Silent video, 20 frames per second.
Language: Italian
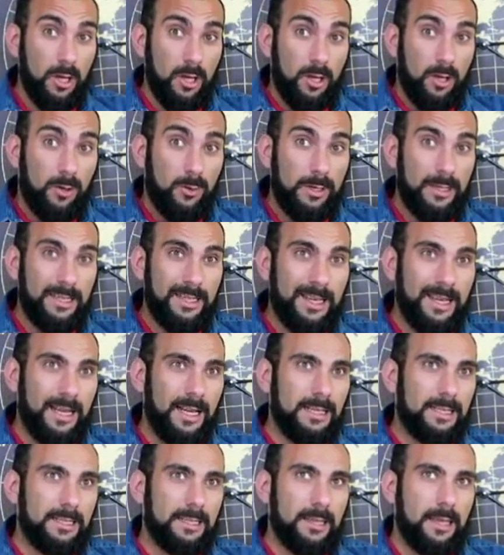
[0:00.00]
Quindi
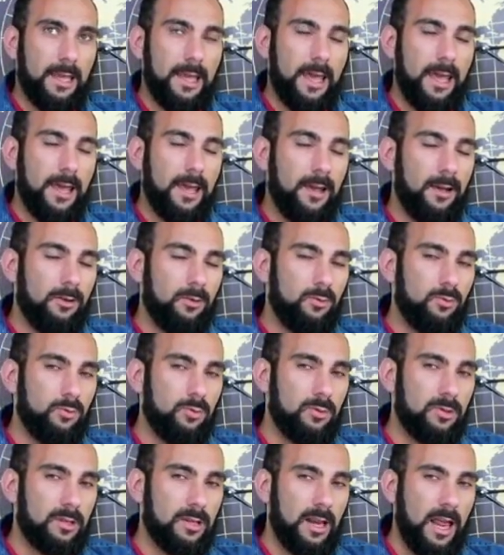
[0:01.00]
ragazzi è
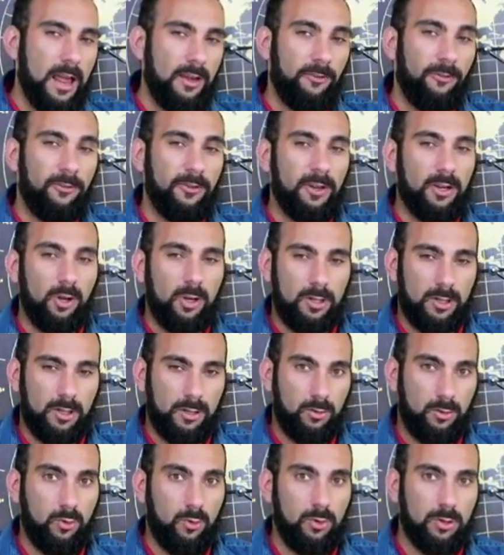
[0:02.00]
un traffico
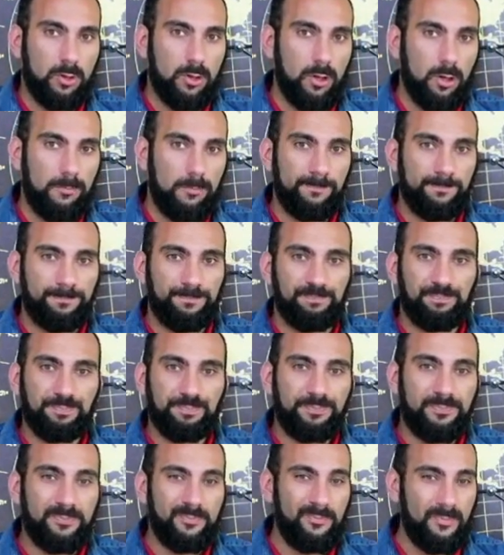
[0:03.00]
assurdo
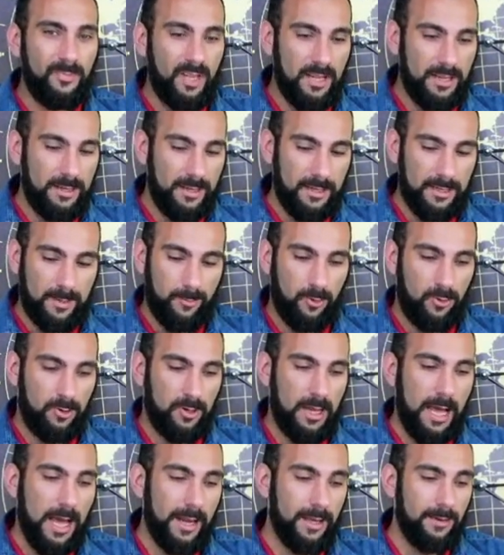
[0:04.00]
da
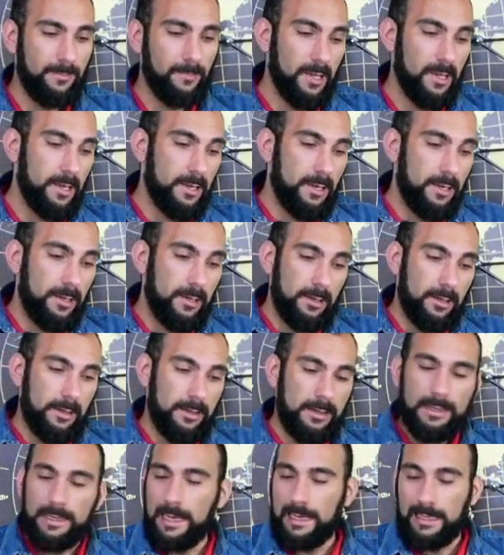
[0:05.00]
sfruttare. Eh,
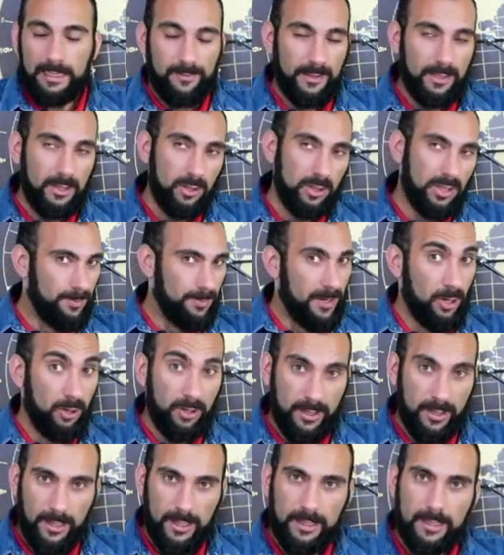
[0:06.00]
negli altri video spiego
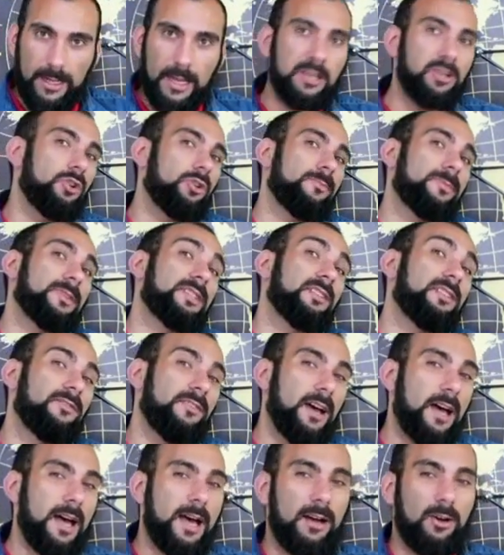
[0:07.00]
nel dettaglio come si
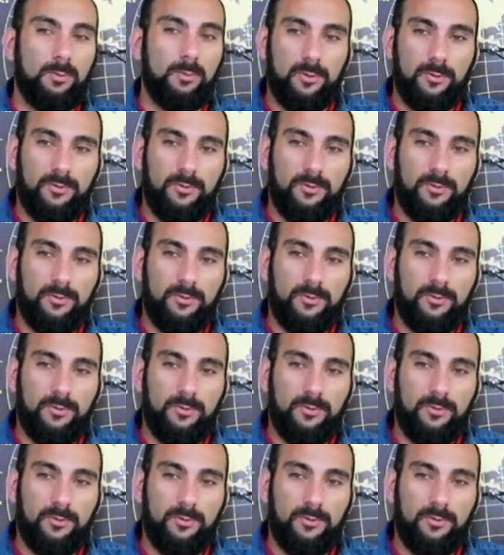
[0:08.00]
fa, come ho